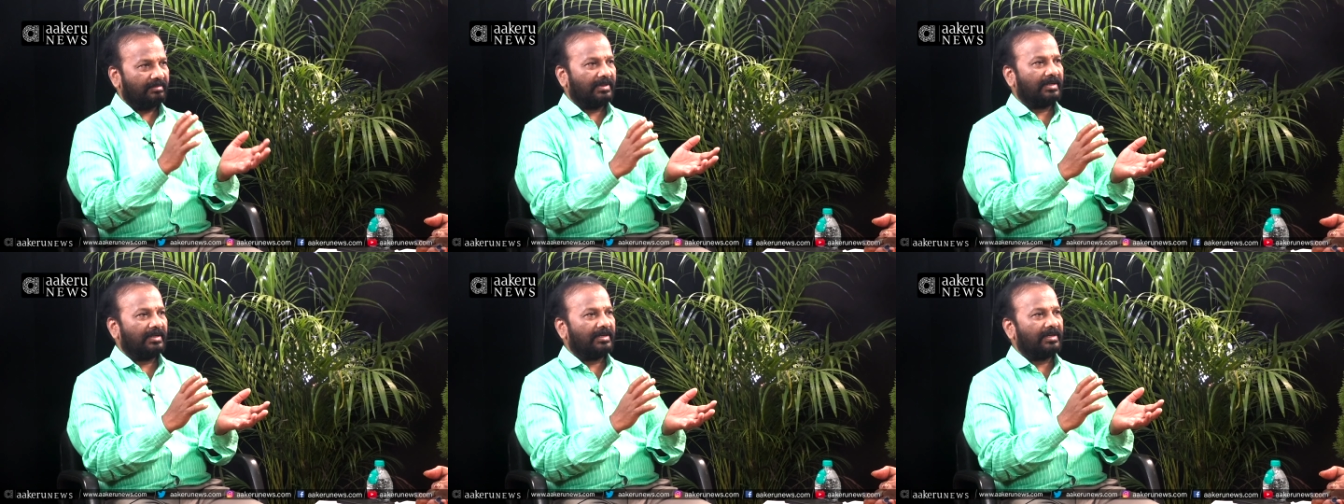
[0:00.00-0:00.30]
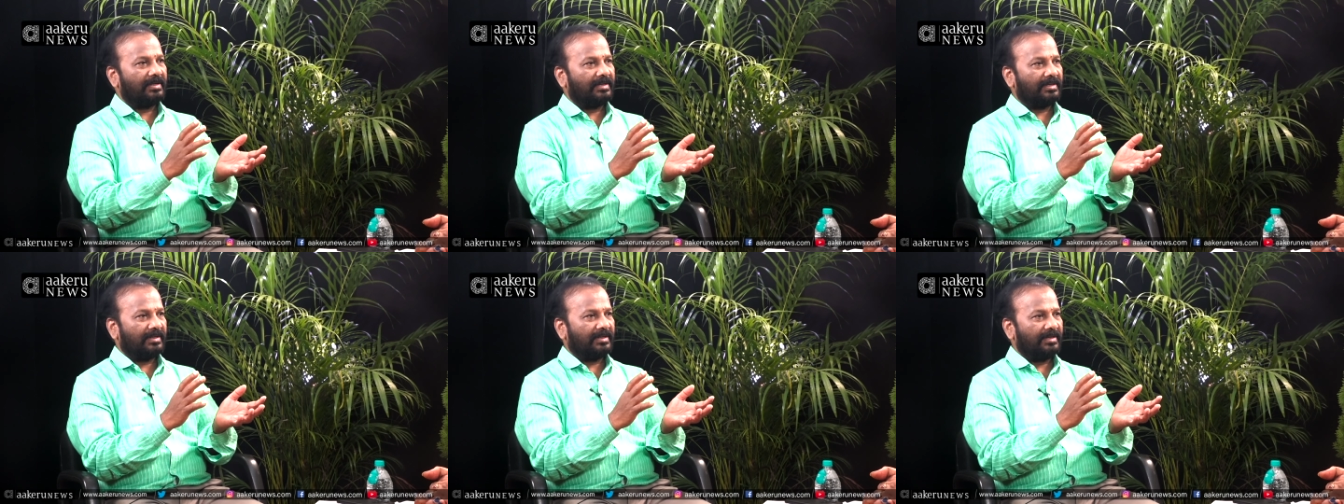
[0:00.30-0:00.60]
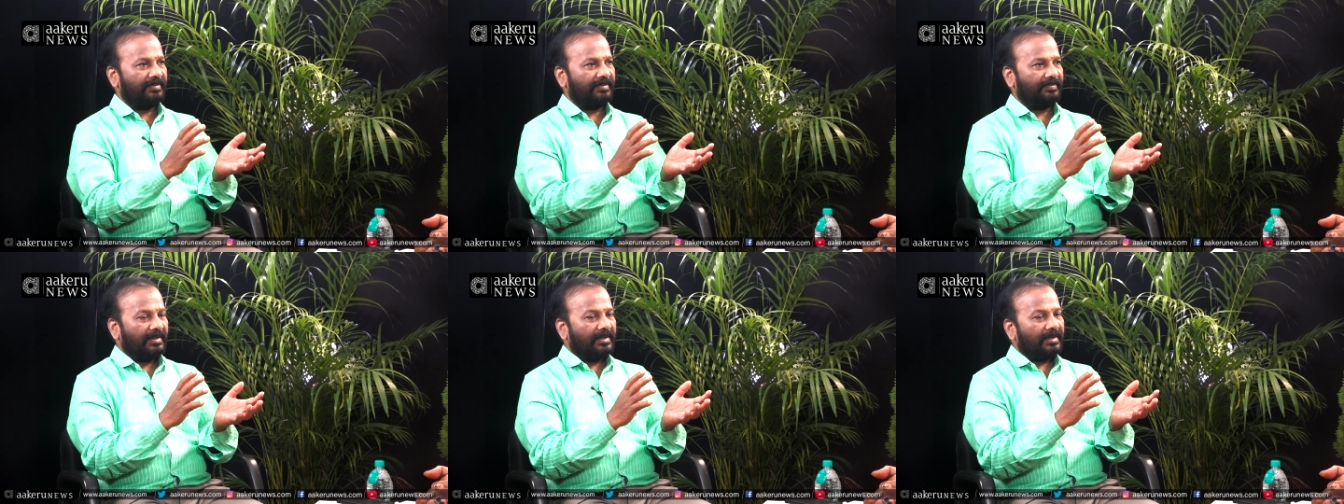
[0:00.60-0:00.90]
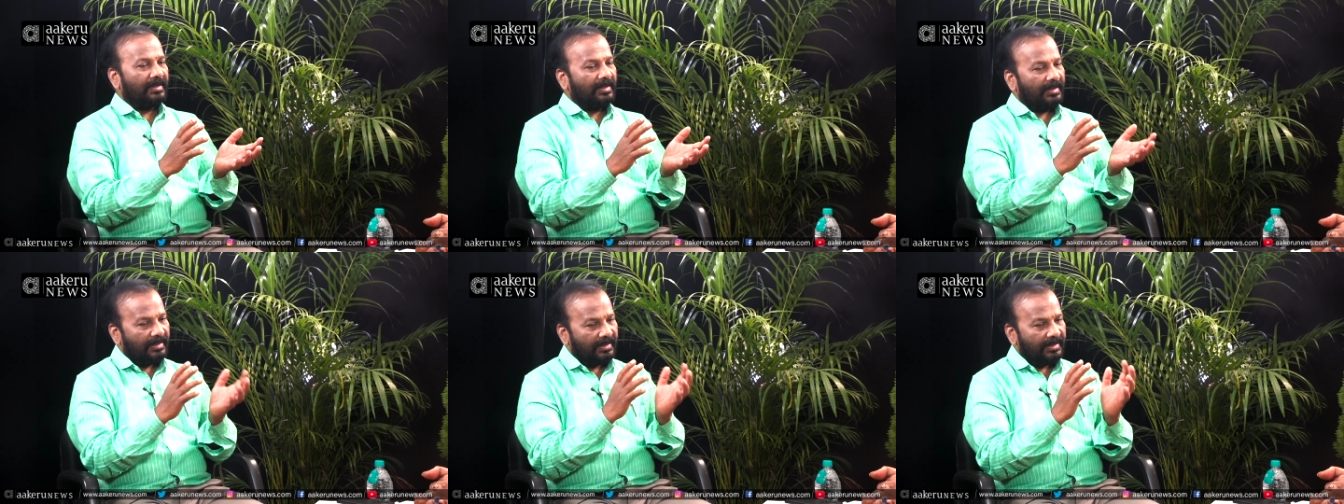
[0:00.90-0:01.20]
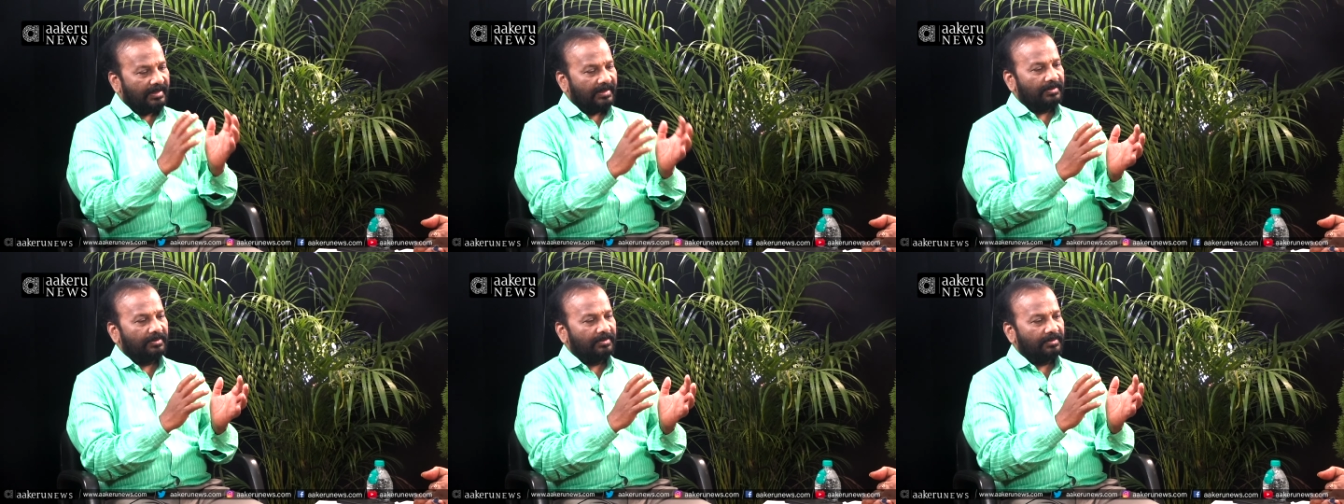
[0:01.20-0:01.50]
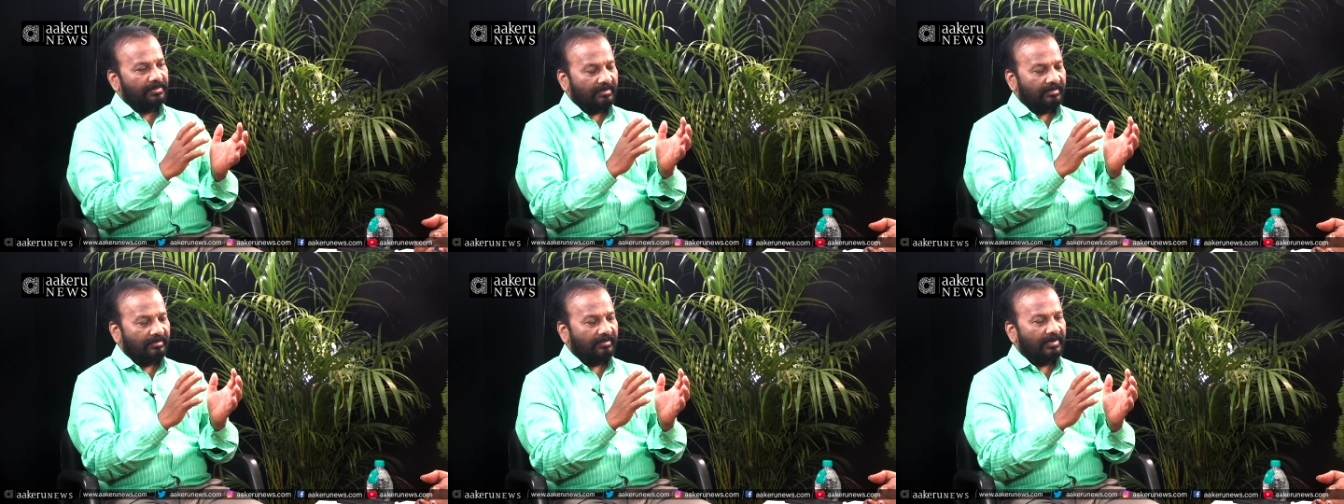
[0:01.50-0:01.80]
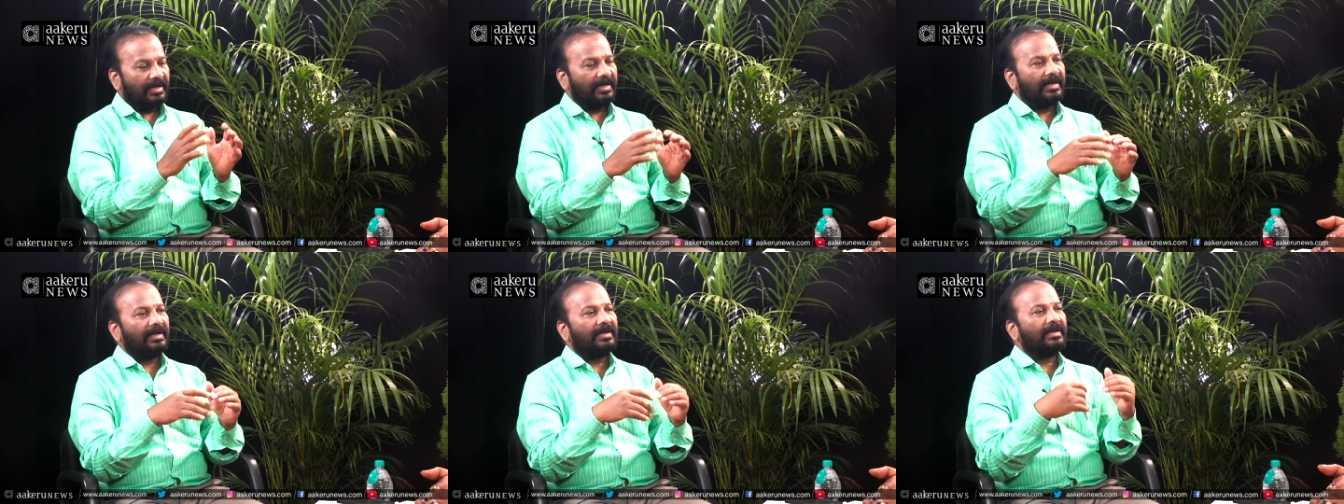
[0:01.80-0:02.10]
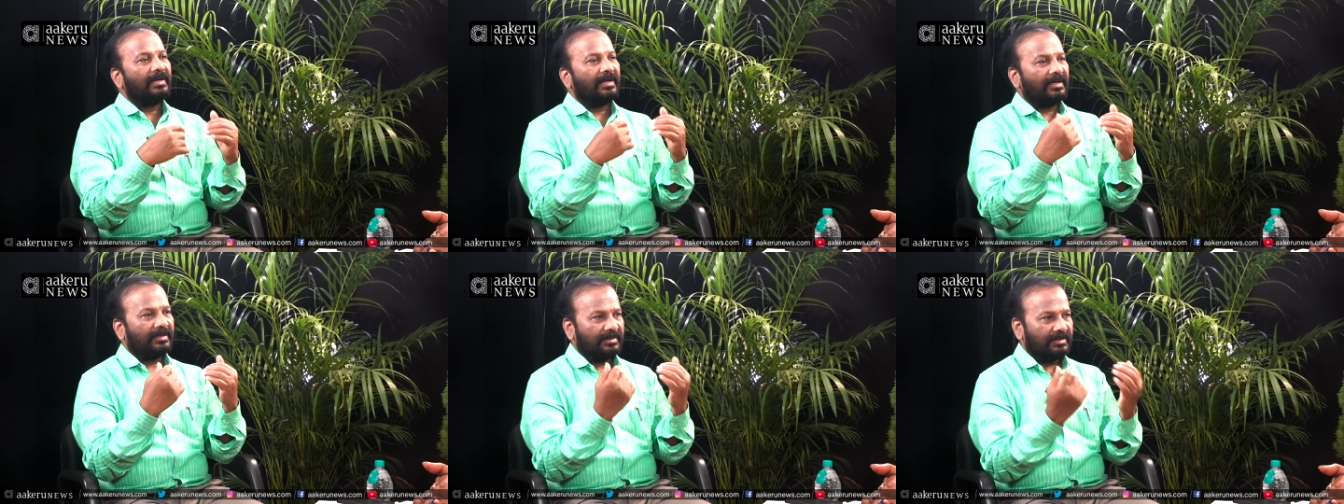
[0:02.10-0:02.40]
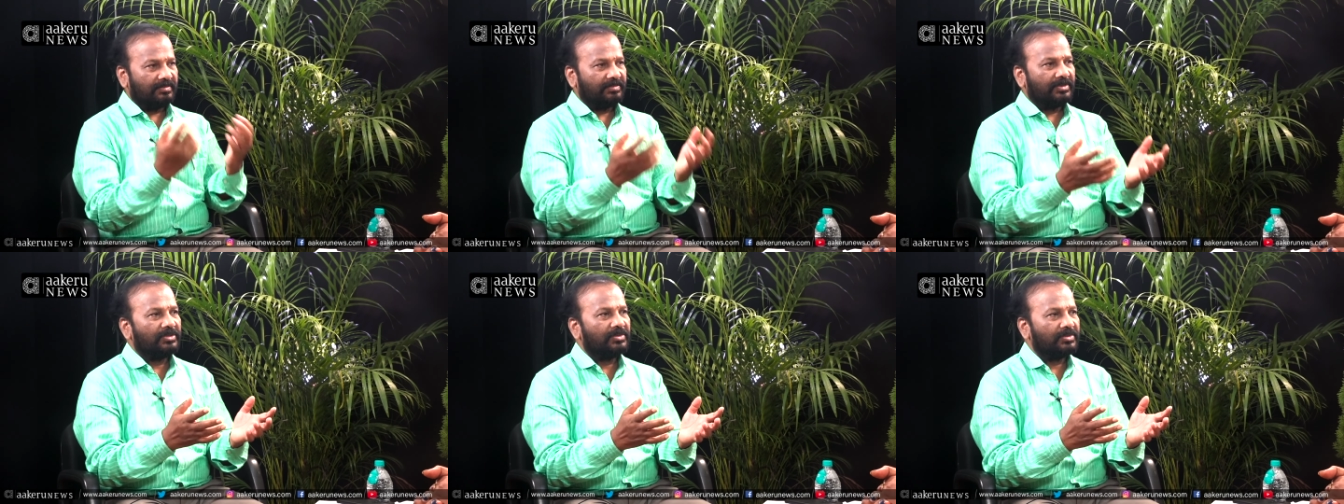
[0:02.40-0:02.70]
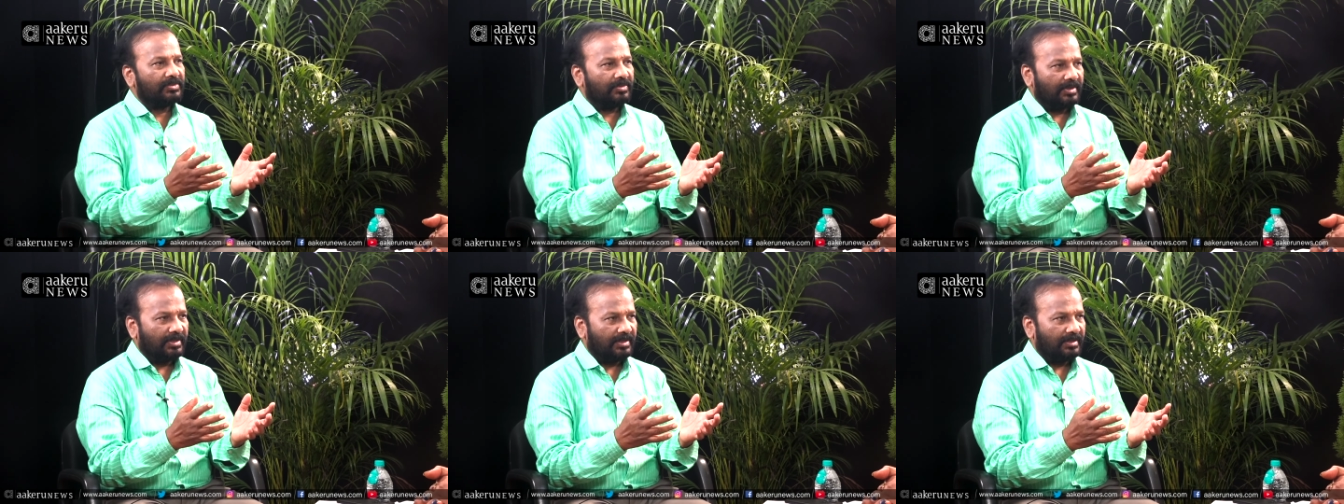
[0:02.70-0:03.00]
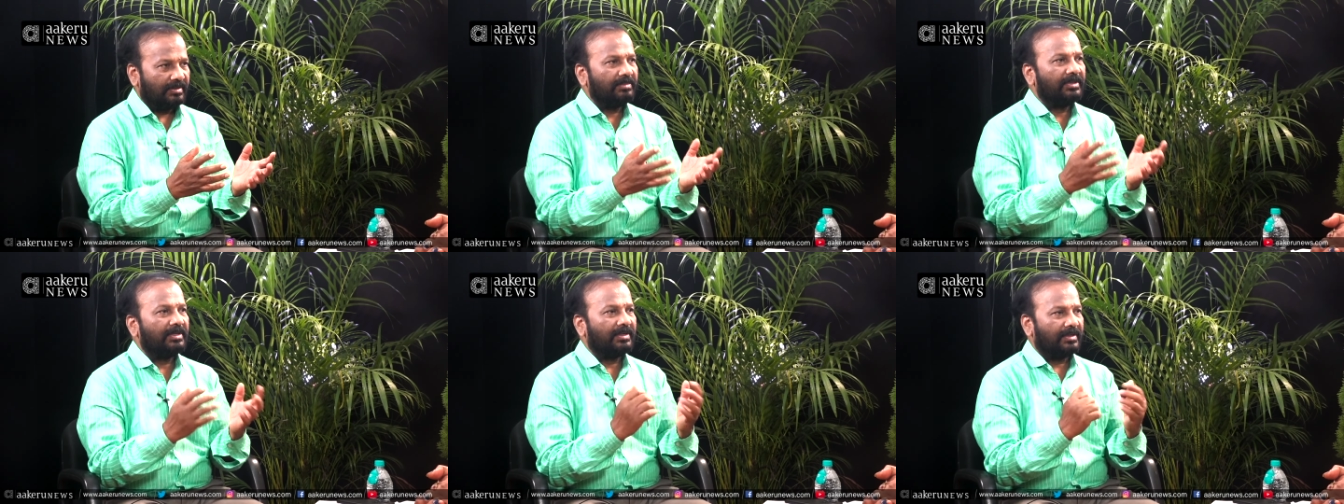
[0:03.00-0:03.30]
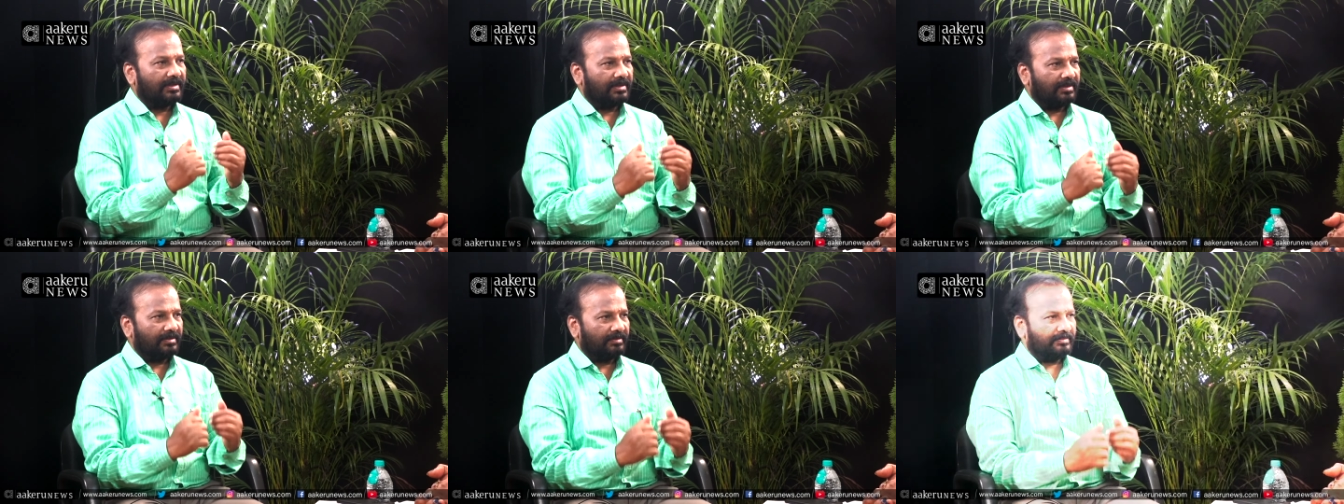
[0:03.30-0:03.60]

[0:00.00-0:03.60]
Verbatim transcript: మారడానికి లేదు వాళ్ళు ఎట్లా అర్థం చేసుకోవాలని మీరు అంటారు